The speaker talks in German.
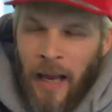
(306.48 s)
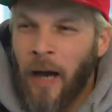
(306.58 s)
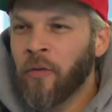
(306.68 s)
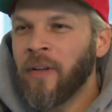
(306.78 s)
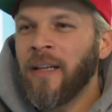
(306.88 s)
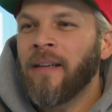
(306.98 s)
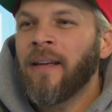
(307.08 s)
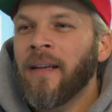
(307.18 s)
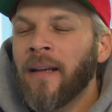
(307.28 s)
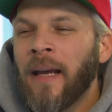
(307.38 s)
Also die
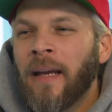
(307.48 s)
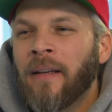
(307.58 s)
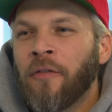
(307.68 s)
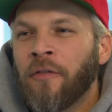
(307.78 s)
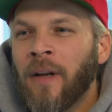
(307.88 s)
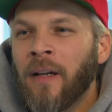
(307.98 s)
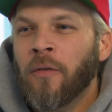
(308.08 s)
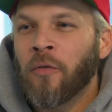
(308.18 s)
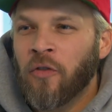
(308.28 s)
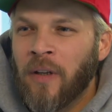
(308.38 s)
Idee, die
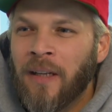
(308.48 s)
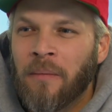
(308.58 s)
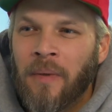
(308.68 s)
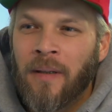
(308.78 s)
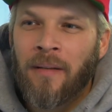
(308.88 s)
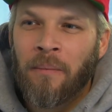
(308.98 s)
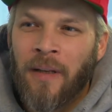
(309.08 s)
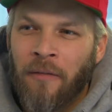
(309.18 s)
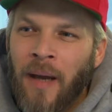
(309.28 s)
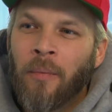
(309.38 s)
fällt und steht mit,
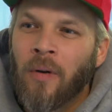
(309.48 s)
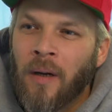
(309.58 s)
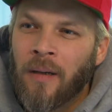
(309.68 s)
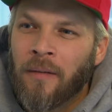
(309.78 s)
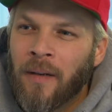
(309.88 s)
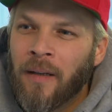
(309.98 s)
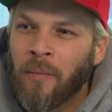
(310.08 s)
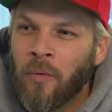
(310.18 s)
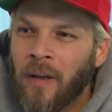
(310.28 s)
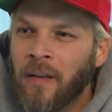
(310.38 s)
mit der Werbung halt, weil es
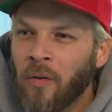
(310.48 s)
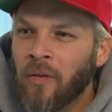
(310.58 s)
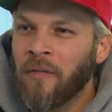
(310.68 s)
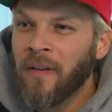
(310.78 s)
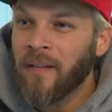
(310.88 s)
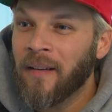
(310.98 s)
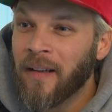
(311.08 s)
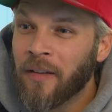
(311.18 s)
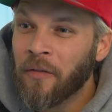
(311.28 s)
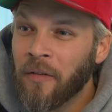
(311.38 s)
müssen halt die Leute wissen,
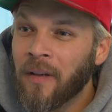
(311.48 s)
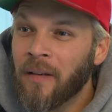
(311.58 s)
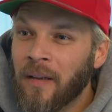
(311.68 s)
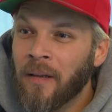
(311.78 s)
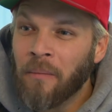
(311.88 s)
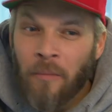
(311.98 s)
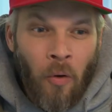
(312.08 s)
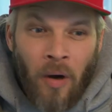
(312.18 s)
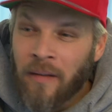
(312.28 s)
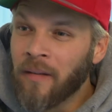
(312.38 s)
dass wir im
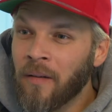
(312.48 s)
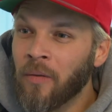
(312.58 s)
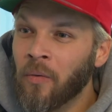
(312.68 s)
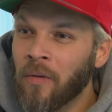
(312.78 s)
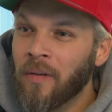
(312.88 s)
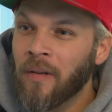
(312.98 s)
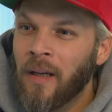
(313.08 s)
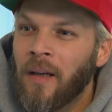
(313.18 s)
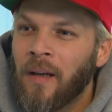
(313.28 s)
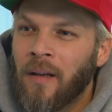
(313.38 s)
Ort sind und
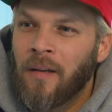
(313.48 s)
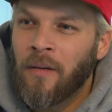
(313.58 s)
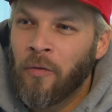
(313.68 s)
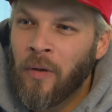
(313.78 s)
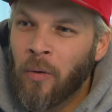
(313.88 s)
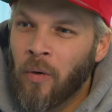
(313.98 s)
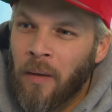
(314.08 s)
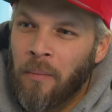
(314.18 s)
eine Folierung